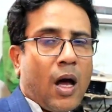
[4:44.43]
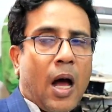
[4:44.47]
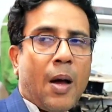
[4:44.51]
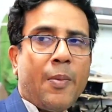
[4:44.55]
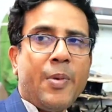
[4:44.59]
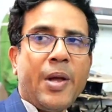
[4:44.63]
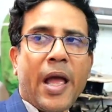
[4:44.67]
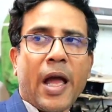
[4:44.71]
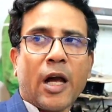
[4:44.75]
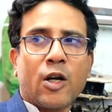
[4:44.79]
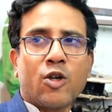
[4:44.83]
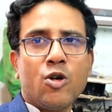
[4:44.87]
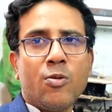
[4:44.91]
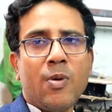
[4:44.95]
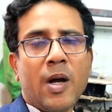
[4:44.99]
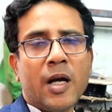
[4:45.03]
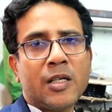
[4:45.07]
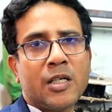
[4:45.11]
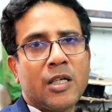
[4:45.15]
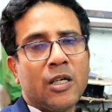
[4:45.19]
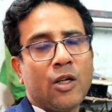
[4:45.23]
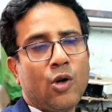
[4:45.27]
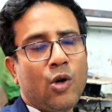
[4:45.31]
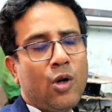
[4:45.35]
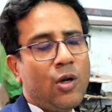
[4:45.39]
আমি একশো
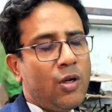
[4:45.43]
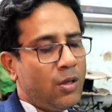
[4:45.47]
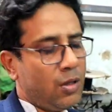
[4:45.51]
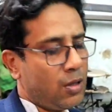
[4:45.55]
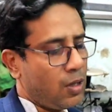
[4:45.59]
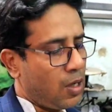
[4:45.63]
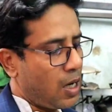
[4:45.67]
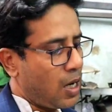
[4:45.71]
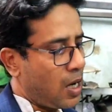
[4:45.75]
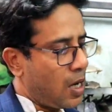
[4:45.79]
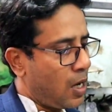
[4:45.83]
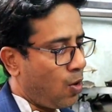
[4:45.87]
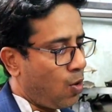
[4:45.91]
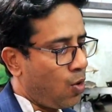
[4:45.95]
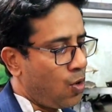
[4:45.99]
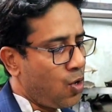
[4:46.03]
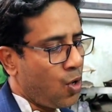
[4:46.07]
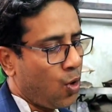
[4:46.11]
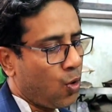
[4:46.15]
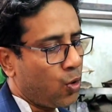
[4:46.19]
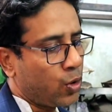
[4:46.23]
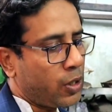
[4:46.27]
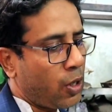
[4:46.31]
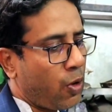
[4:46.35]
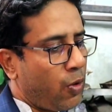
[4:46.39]
ভাগ শিওর
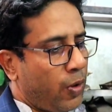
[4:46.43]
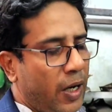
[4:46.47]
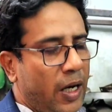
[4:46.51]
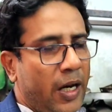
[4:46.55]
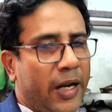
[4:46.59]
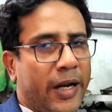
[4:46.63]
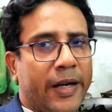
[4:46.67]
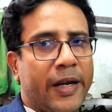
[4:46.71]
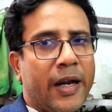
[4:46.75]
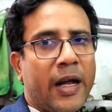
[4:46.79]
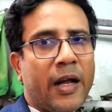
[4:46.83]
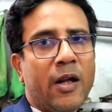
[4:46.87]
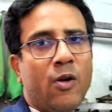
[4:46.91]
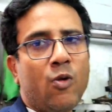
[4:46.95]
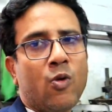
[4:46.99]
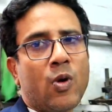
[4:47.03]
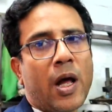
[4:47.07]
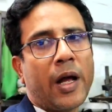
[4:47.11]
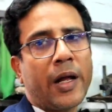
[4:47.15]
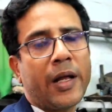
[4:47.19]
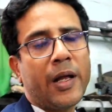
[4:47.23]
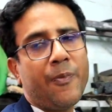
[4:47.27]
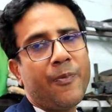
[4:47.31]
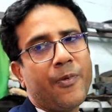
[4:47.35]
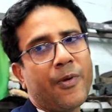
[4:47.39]
অন্য কোথাও গেলে এটাকে
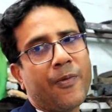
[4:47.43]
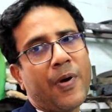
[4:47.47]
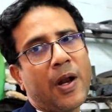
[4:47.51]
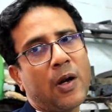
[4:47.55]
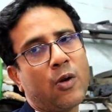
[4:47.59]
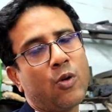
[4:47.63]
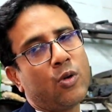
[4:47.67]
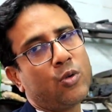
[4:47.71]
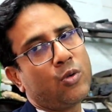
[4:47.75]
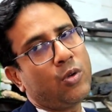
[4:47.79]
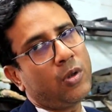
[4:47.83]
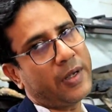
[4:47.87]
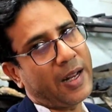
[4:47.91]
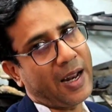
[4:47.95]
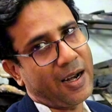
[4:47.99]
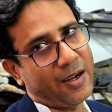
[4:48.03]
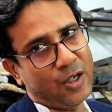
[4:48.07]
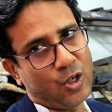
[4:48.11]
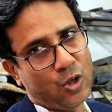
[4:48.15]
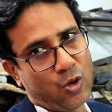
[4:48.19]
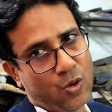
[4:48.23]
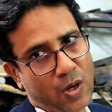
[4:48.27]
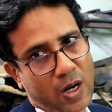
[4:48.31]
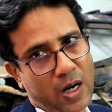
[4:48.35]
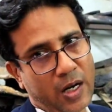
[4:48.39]
ওনাকে প্রিফার করতো
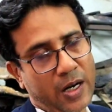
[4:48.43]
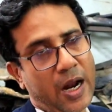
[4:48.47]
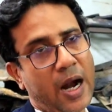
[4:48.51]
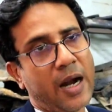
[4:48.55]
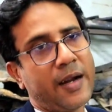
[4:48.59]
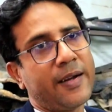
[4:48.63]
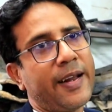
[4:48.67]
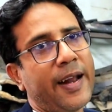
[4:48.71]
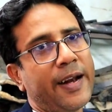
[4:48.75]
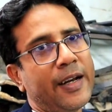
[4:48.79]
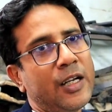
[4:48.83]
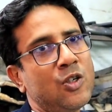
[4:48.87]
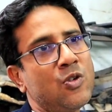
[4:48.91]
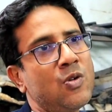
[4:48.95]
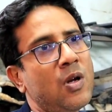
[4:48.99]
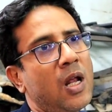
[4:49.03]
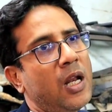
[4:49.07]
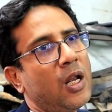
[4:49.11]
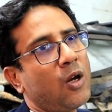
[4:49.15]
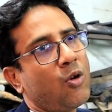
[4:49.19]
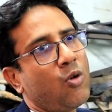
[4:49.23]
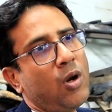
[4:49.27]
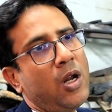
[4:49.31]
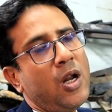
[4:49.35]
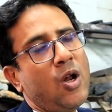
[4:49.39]
ট্র্যাডিশনালে আর
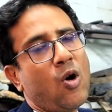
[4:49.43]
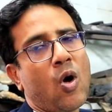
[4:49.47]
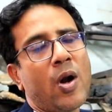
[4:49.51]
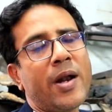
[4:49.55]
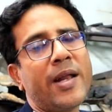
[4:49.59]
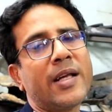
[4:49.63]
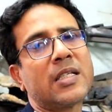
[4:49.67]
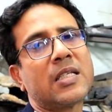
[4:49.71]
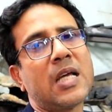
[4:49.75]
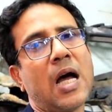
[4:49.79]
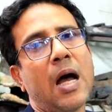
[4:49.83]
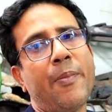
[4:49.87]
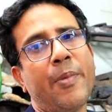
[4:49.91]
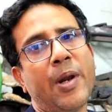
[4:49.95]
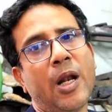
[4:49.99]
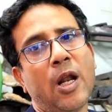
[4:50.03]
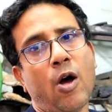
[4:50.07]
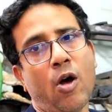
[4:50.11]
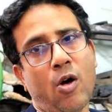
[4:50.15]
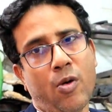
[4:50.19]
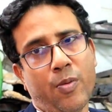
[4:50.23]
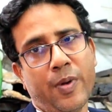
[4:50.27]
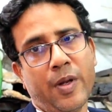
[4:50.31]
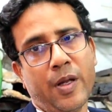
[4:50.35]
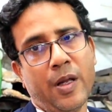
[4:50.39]
ট্র্যাডিশনালে করলে অনেক
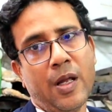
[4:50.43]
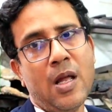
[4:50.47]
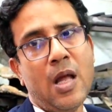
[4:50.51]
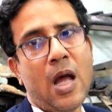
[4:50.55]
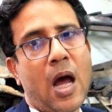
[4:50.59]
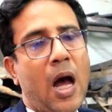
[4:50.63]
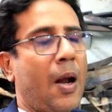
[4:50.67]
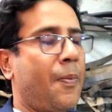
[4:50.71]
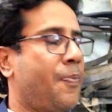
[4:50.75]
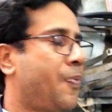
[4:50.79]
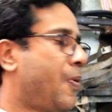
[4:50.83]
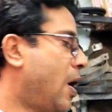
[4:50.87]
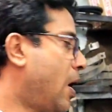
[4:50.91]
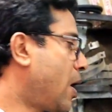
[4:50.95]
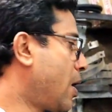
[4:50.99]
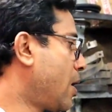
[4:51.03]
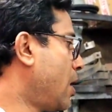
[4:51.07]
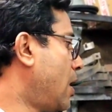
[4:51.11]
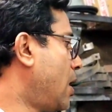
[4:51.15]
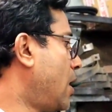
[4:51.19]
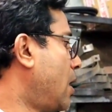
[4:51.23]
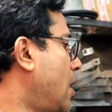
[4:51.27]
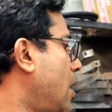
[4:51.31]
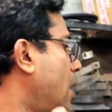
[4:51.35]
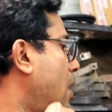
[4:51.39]
ঝামেলা হবে আপনার
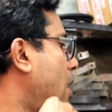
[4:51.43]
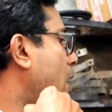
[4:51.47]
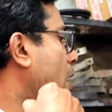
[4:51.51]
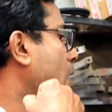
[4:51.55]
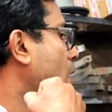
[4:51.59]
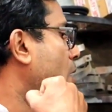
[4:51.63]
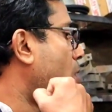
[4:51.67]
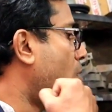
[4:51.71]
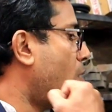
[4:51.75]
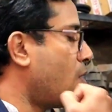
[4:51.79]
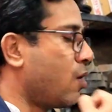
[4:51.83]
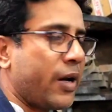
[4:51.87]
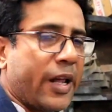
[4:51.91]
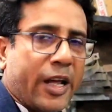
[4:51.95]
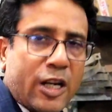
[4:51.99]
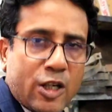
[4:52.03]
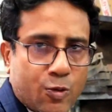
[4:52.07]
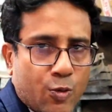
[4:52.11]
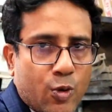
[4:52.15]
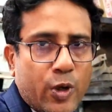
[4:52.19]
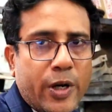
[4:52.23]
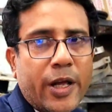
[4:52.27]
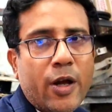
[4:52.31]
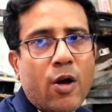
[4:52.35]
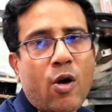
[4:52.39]
অন
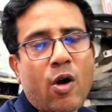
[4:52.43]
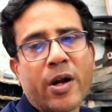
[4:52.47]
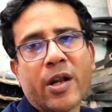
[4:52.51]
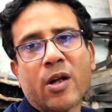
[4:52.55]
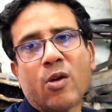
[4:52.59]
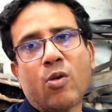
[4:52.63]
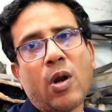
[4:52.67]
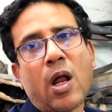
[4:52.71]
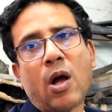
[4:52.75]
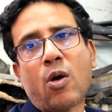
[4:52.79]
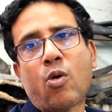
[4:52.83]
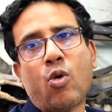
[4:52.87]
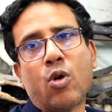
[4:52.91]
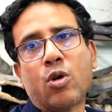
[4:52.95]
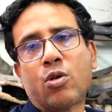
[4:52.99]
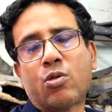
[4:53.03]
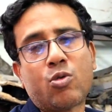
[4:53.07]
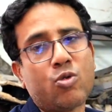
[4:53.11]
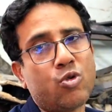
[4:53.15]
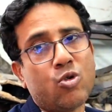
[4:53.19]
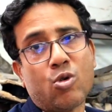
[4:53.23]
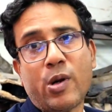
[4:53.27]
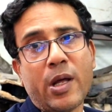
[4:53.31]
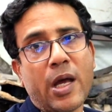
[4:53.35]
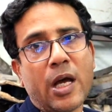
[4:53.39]
ড্যাশবোর্ডে অনেকগুলা কোর্ট
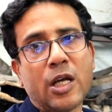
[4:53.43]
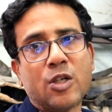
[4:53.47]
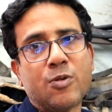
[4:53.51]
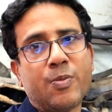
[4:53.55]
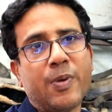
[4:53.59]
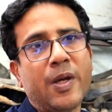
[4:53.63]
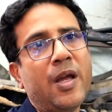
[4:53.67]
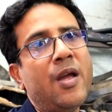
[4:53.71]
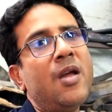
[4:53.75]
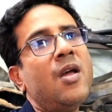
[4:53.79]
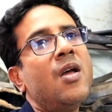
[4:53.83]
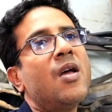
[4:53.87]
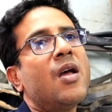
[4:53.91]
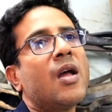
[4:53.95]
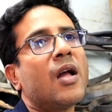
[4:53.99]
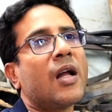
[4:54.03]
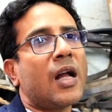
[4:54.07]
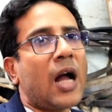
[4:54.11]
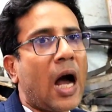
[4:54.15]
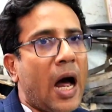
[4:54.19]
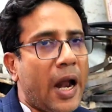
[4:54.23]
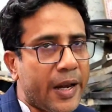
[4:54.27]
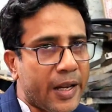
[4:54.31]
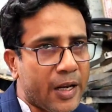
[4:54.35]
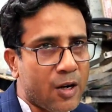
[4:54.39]
চলে আসবে
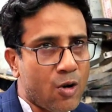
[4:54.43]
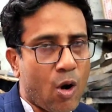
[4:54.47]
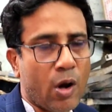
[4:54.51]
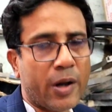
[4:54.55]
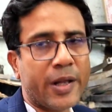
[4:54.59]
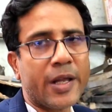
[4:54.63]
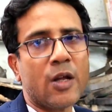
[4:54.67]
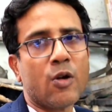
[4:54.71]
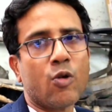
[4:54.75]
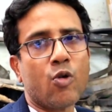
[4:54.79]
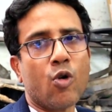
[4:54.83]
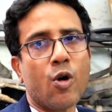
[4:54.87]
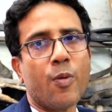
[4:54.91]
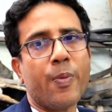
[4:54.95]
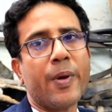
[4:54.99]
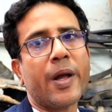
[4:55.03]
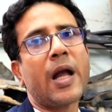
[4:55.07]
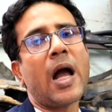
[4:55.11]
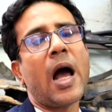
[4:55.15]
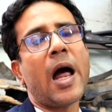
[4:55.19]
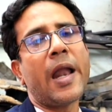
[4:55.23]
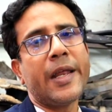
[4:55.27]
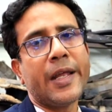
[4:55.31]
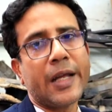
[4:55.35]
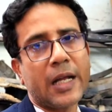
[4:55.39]
গাড়ি নকিং
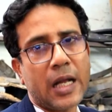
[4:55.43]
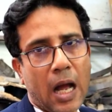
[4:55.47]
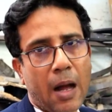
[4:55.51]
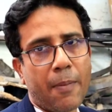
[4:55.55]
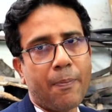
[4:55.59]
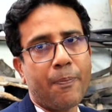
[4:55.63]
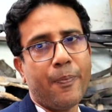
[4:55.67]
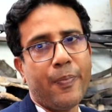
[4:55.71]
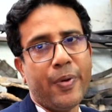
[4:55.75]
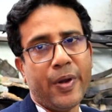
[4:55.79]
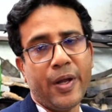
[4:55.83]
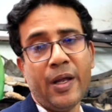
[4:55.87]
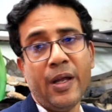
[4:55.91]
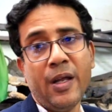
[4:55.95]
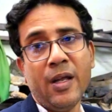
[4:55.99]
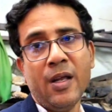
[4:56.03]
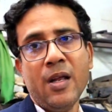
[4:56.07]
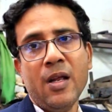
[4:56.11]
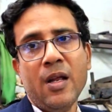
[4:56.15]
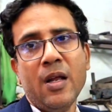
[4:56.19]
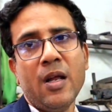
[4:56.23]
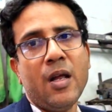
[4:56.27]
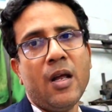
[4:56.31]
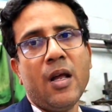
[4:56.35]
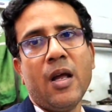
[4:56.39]
করবে গাড়ি কাঁপবে
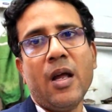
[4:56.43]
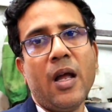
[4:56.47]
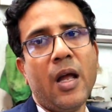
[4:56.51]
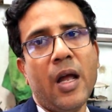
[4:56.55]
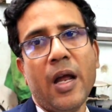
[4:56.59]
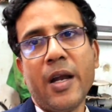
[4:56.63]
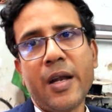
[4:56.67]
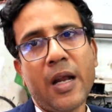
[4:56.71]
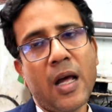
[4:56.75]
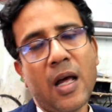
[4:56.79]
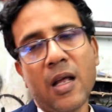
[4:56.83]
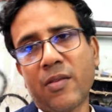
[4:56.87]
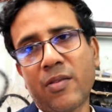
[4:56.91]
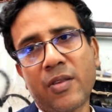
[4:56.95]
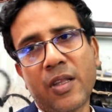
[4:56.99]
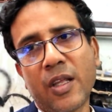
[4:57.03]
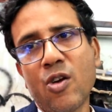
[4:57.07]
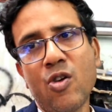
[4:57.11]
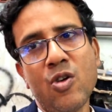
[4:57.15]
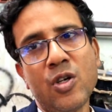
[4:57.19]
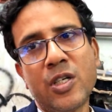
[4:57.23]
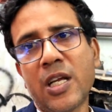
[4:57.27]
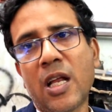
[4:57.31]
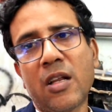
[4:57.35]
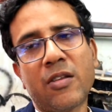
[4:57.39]

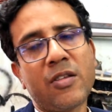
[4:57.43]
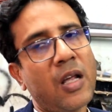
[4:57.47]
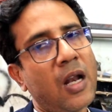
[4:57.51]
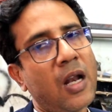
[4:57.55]
আইডিয়াল